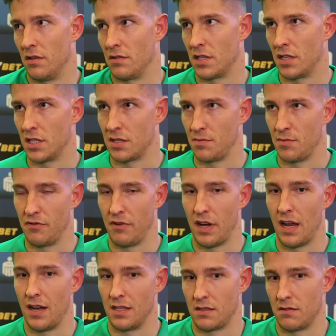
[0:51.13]
No, że, że był
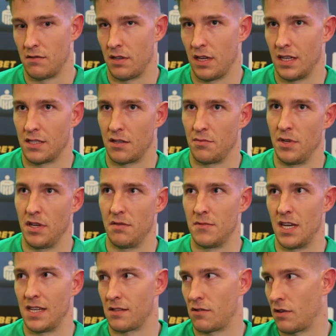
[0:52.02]
Janas, no to ja
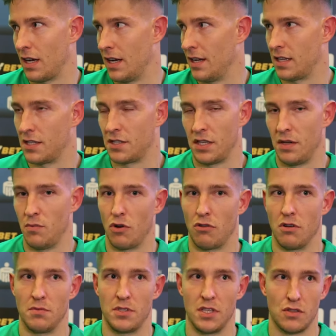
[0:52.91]
zrobiłem naskok, ale też nie
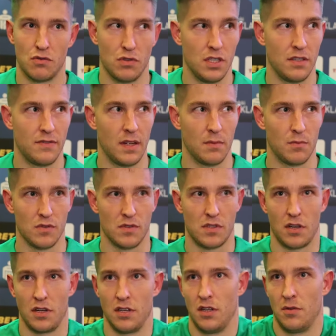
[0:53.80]
mogłem się rzucić na tą
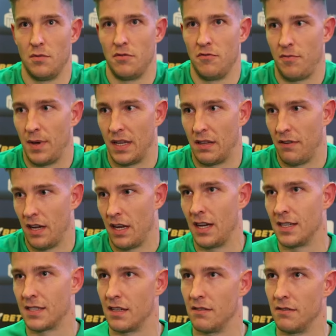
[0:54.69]
stronę, no bo bym wpadł w
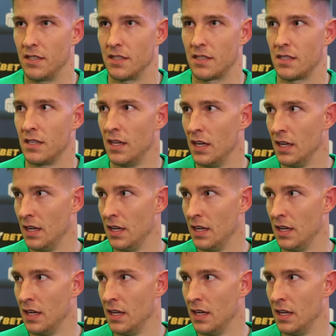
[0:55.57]
Janasa, więc,